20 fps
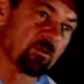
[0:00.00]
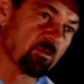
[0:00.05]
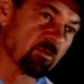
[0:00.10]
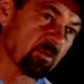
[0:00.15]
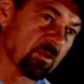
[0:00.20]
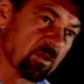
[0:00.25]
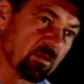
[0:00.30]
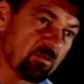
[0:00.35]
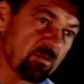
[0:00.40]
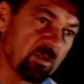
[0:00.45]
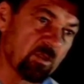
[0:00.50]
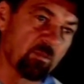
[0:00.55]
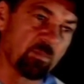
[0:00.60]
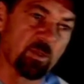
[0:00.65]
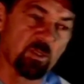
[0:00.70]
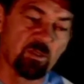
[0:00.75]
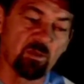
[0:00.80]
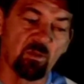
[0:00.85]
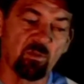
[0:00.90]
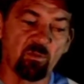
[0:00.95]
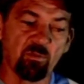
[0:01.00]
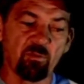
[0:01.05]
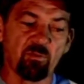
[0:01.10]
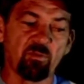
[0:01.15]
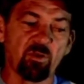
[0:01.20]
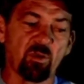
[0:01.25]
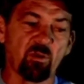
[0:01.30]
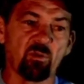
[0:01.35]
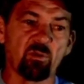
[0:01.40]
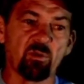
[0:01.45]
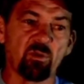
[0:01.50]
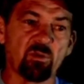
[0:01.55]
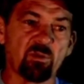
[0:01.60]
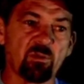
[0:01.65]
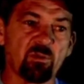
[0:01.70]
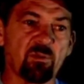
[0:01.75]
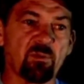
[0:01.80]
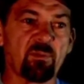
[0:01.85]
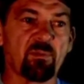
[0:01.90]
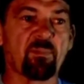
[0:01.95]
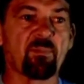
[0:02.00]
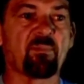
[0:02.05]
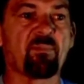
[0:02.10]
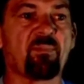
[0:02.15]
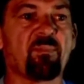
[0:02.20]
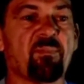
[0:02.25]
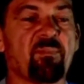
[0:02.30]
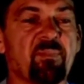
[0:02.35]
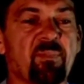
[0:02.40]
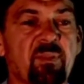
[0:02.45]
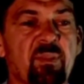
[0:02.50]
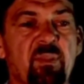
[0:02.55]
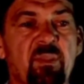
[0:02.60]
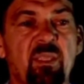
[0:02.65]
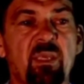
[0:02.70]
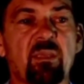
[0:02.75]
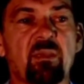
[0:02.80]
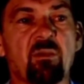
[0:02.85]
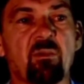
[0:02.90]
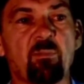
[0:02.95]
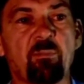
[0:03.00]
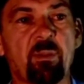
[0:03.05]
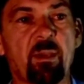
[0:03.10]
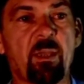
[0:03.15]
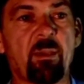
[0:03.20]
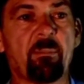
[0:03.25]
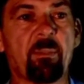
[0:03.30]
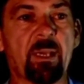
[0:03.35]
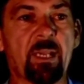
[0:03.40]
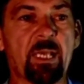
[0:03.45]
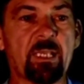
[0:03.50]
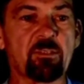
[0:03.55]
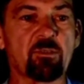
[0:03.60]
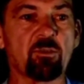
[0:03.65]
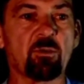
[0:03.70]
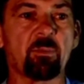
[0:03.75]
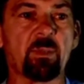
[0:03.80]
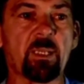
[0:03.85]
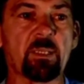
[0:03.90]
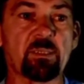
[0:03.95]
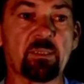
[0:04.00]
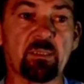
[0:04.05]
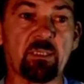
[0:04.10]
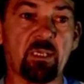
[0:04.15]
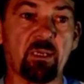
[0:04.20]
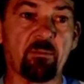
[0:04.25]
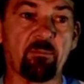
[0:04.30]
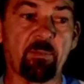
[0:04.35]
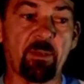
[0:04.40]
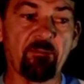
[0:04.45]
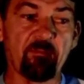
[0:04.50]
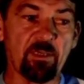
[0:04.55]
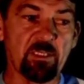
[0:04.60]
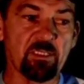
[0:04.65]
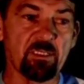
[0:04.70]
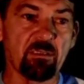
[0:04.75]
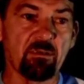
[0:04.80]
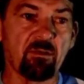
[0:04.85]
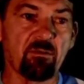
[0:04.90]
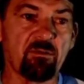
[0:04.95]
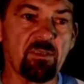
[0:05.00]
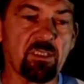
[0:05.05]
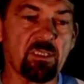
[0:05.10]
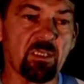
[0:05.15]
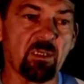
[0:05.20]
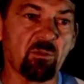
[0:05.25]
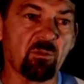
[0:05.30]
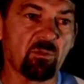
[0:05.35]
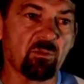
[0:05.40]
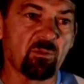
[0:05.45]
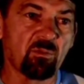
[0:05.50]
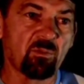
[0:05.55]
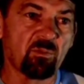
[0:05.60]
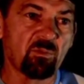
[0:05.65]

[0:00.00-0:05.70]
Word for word: Toda a vida o pessoal falou isso é, é, é mal assombrado, é bem fácil de ter uma visão.